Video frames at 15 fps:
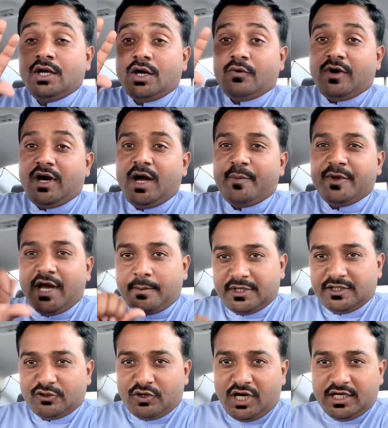वहाँ पे आपने
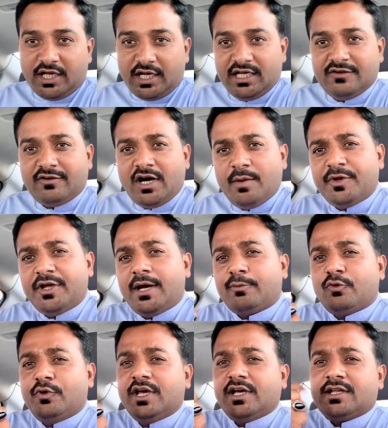दुकान डाली है वहाँ पे
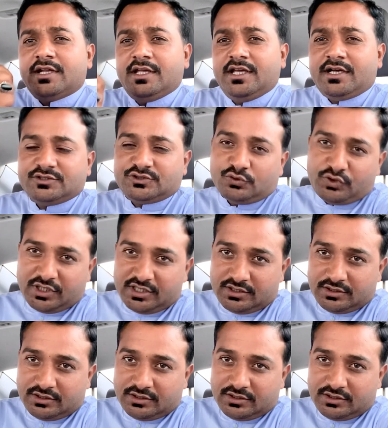आपको एक एक हसोर